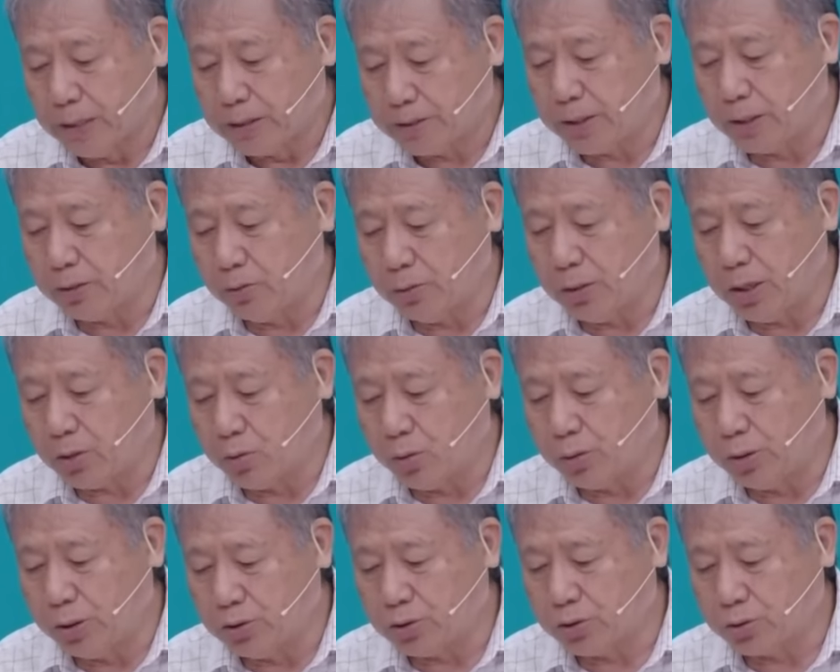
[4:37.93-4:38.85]
2
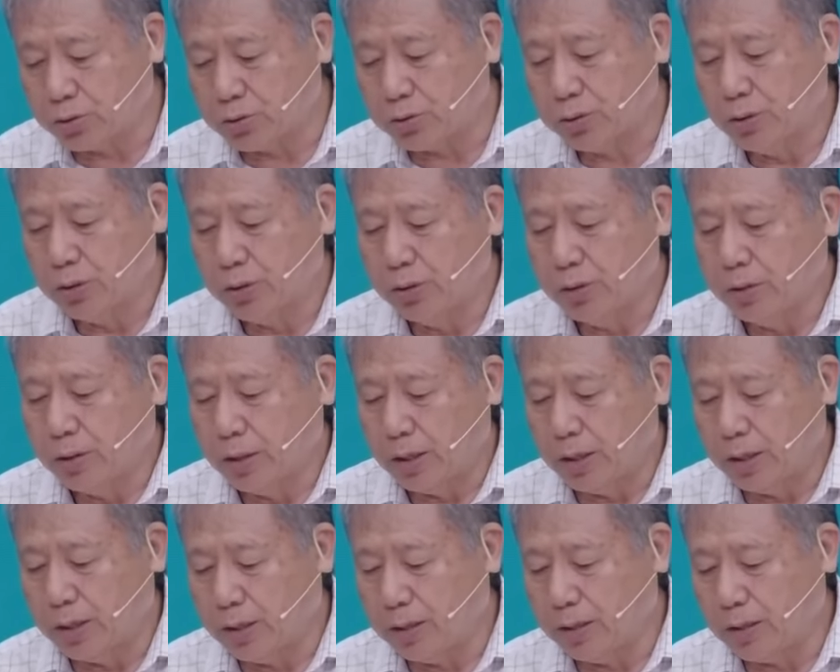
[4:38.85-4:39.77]
Coríntios
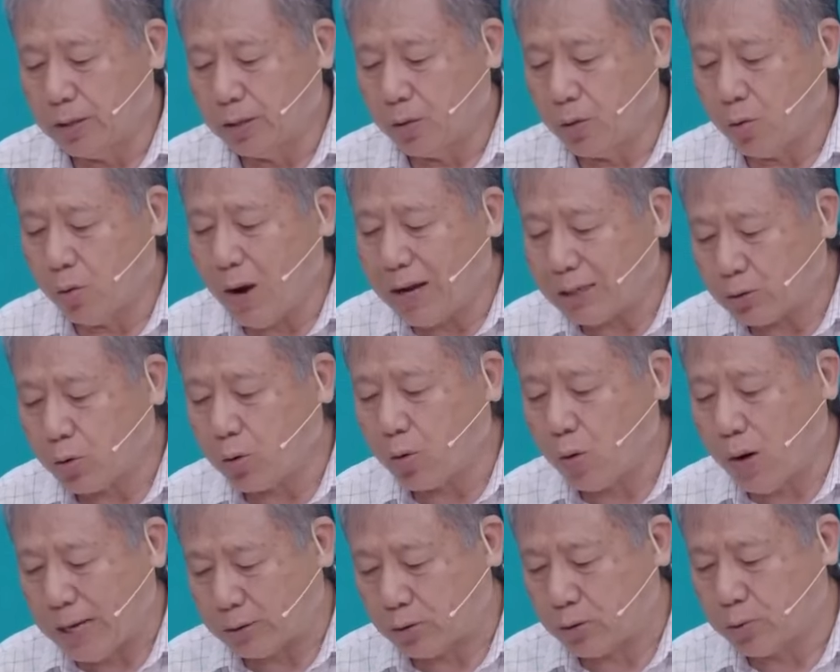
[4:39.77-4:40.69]
uh, 4,
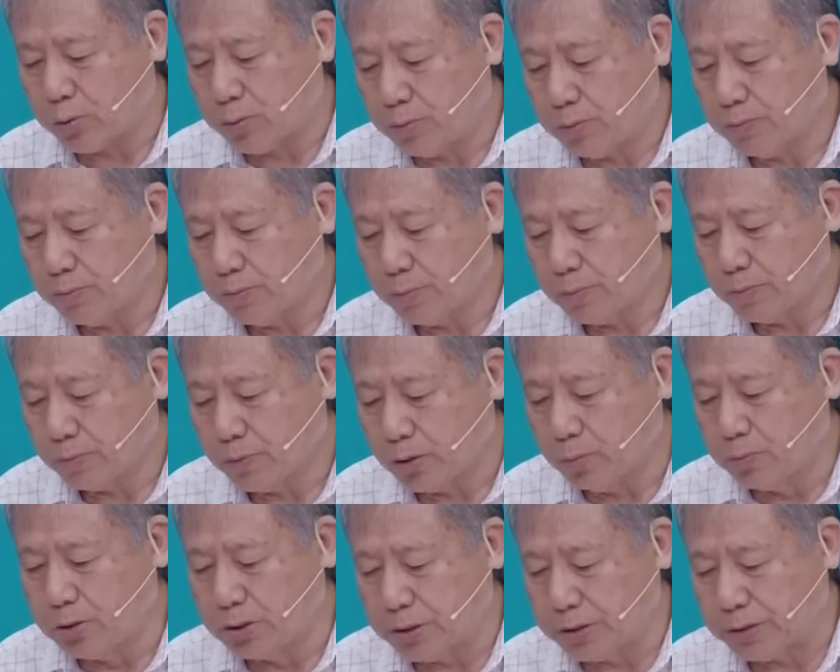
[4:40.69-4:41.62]
4,
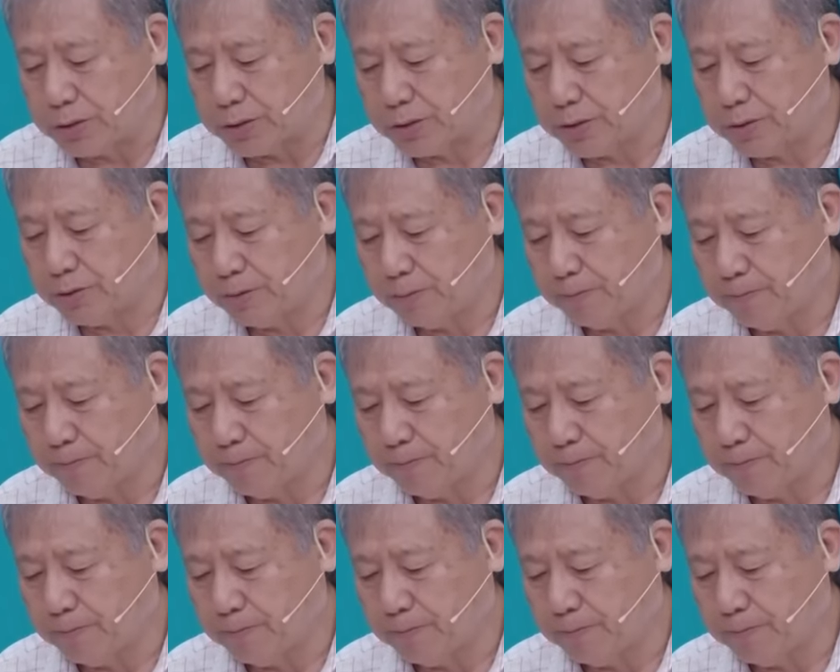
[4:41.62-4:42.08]
como diz?